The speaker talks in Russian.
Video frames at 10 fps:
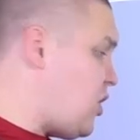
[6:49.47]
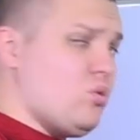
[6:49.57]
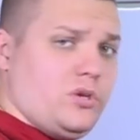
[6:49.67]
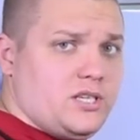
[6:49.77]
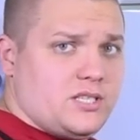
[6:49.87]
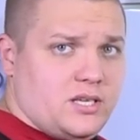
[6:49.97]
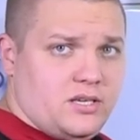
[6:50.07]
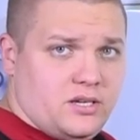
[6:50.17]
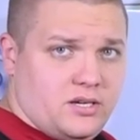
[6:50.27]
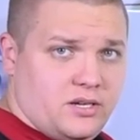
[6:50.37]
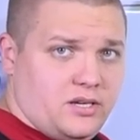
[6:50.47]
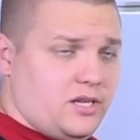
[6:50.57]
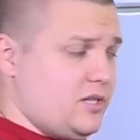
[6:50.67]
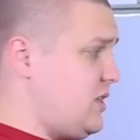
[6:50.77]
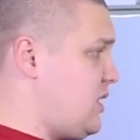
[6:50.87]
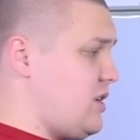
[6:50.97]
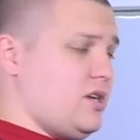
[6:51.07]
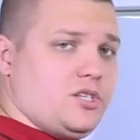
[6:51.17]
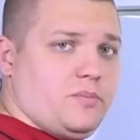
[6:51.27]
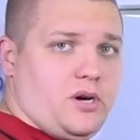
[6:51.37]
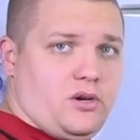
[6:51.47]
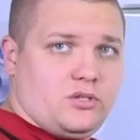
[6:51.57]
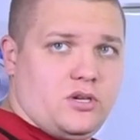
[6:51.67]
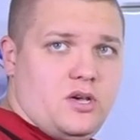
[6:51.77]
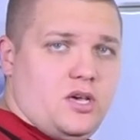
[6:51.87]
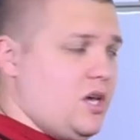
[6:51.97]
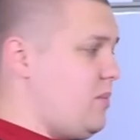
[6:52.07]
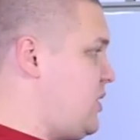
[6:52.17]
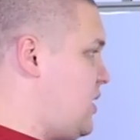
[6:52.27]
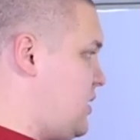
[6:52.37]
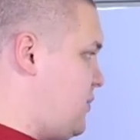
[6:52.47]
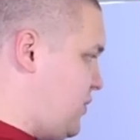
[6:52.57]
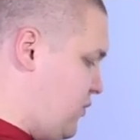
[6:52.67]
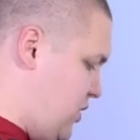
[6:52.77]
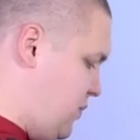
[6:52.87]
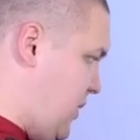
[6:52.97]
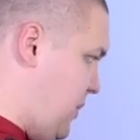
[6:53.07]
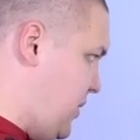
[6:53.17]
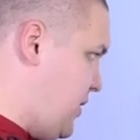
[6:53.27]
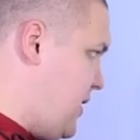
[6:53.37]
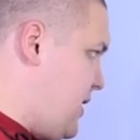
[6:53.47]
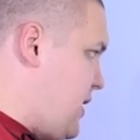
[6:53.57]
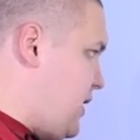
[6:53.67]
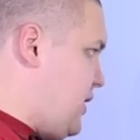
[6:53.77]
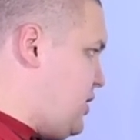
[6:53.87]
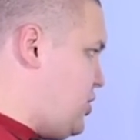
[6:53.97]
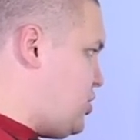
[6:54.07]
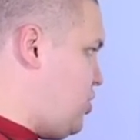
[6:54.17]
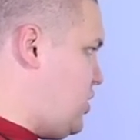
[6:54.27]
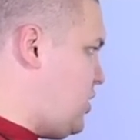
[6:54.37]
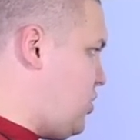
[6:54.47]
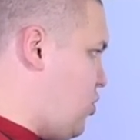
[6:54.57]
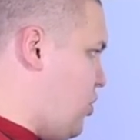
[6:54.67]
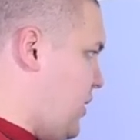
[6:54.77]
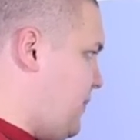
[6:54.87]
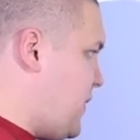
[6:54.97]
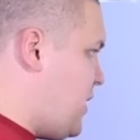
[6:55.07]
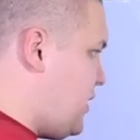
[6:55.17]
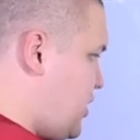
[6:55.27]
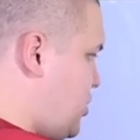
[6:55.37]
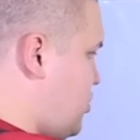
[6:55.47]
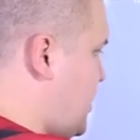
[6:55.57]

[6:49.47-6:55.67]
Ну, если я действительно не ошибаюсь, и меня не подводит память. Значит, что это такое? Значит, у